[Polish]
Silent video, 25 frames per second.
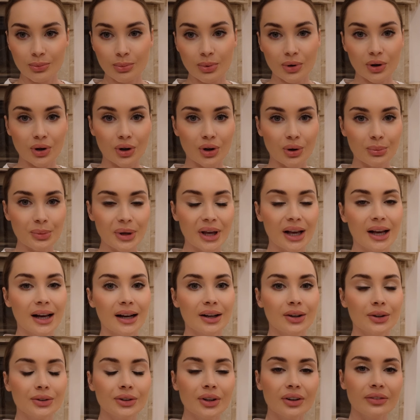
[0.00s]
obok kominka
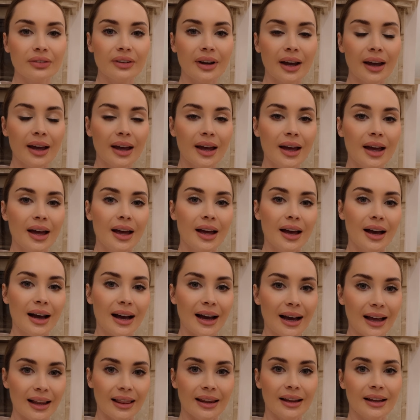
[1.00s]
gotowe,
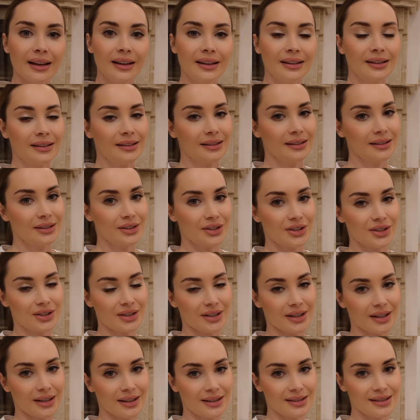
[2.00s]
ale
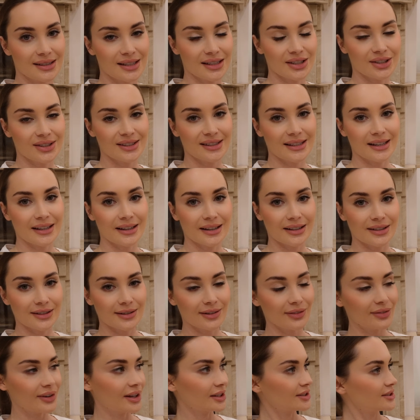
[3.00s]
jeszcze chcę
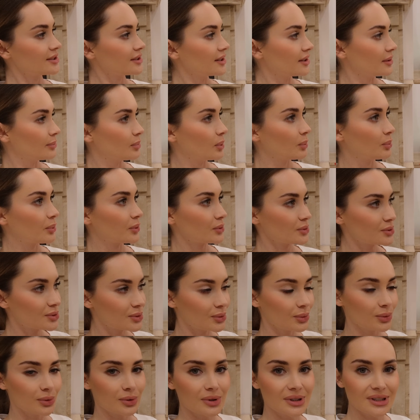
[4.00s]
zaaranżować po
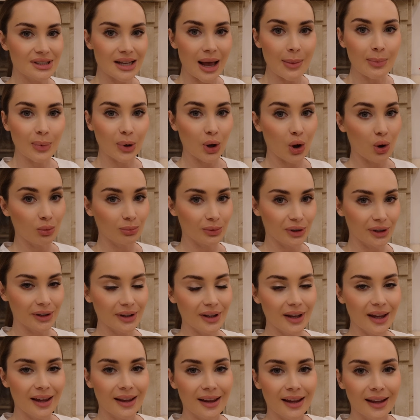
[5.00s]
prostu sam komin,
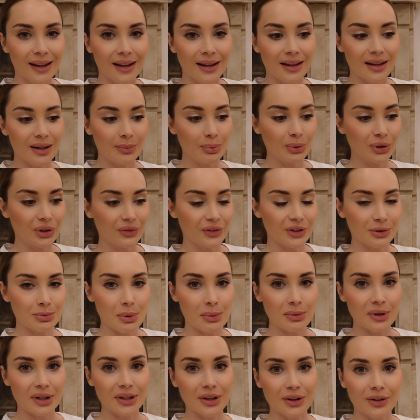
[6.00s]
e, ponieważ
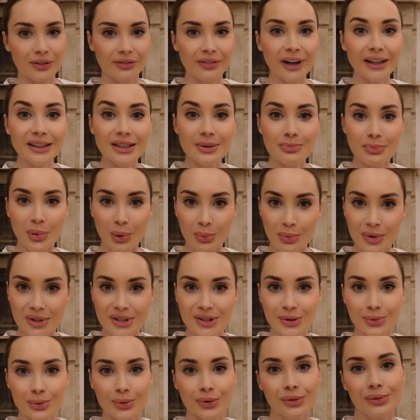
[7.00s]
mam na niego fajny
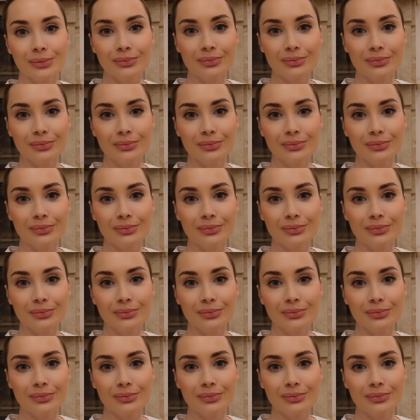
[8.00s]
pomysł.